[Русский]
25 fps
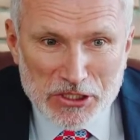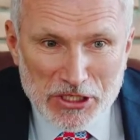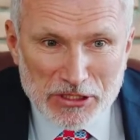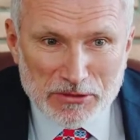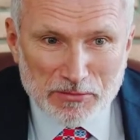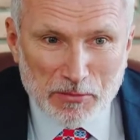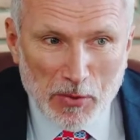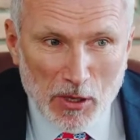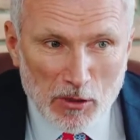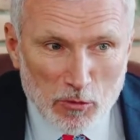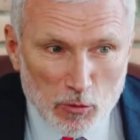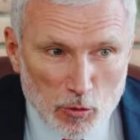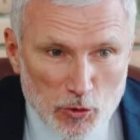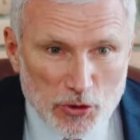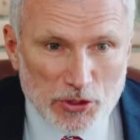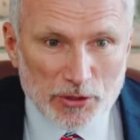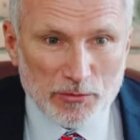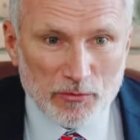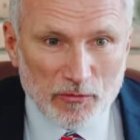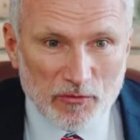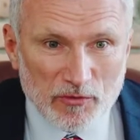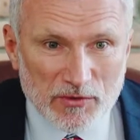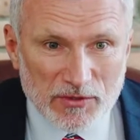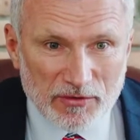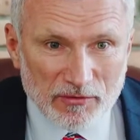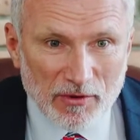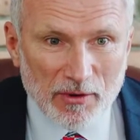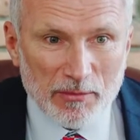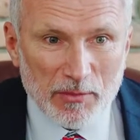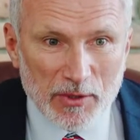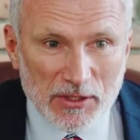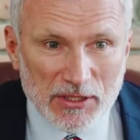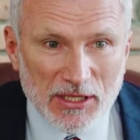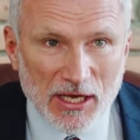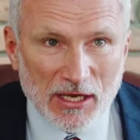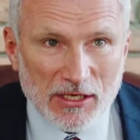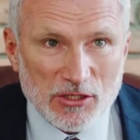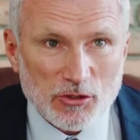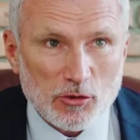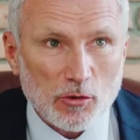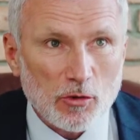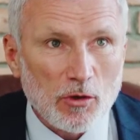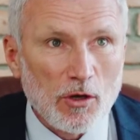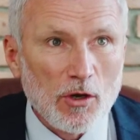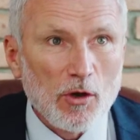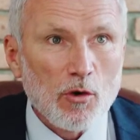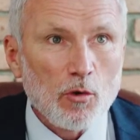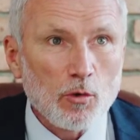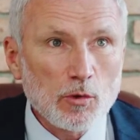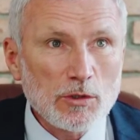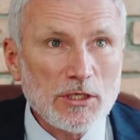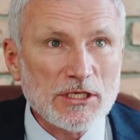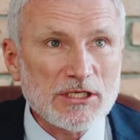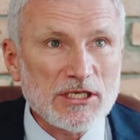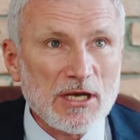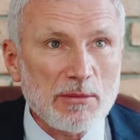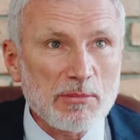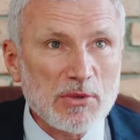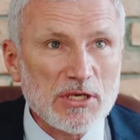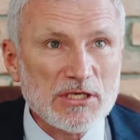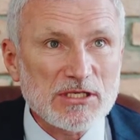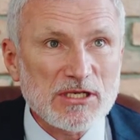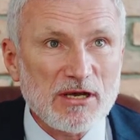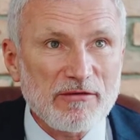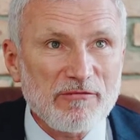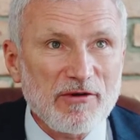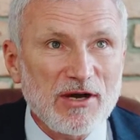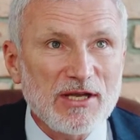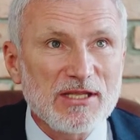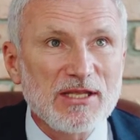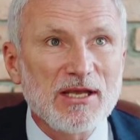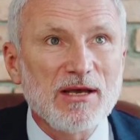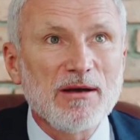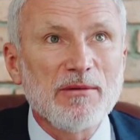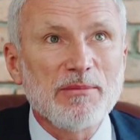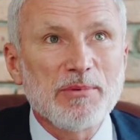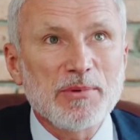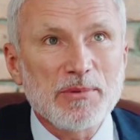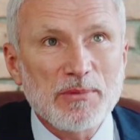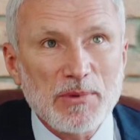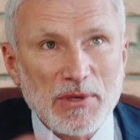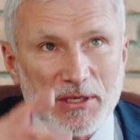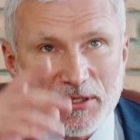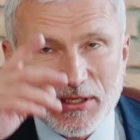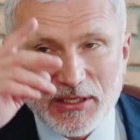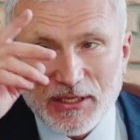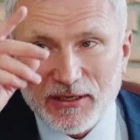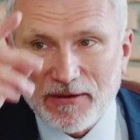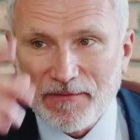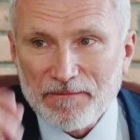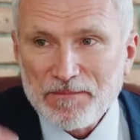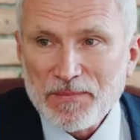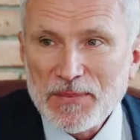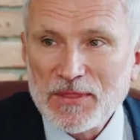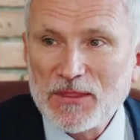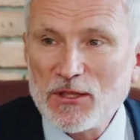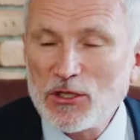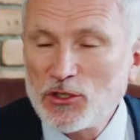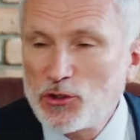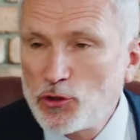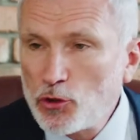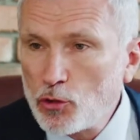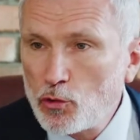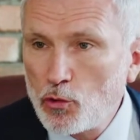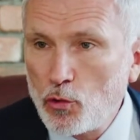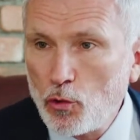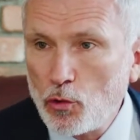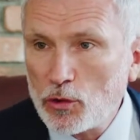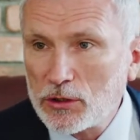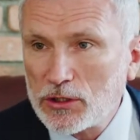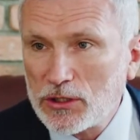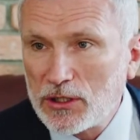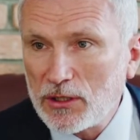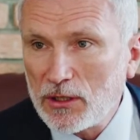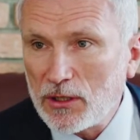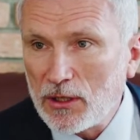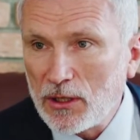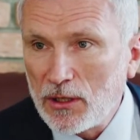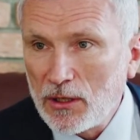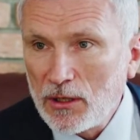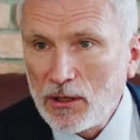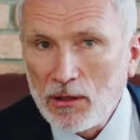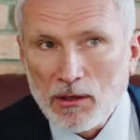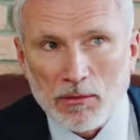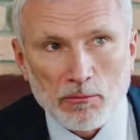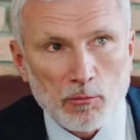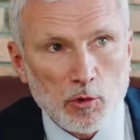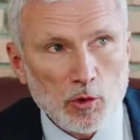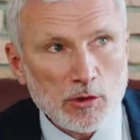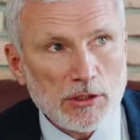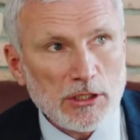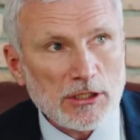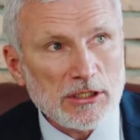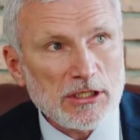сейчас получим с вами так, что у нас образование, понимаете, на Чукотке будет